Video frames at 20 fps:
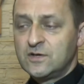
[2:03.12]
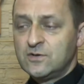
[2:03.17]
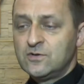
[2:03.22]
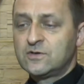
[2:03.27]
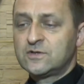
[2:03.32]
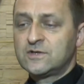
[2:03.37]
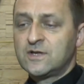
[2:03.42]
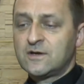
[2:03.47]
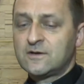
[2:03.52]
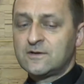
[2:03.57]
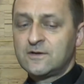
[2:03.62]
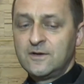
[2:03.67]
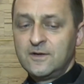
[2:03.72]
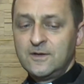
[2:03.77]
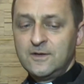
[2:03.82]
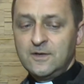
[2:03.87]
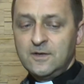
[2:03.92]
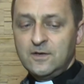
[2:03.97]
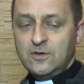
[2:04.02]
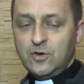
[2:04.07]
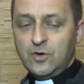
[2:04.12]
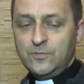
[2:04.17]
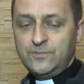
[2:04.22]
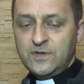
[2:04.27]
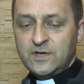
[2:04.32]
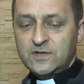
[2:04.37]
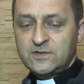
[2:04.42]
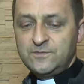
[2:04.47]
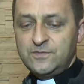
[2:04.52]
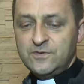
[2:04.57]
na oknach,
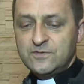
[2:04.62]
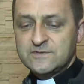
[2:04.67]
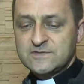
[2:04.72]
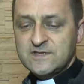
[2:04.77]
obiekt był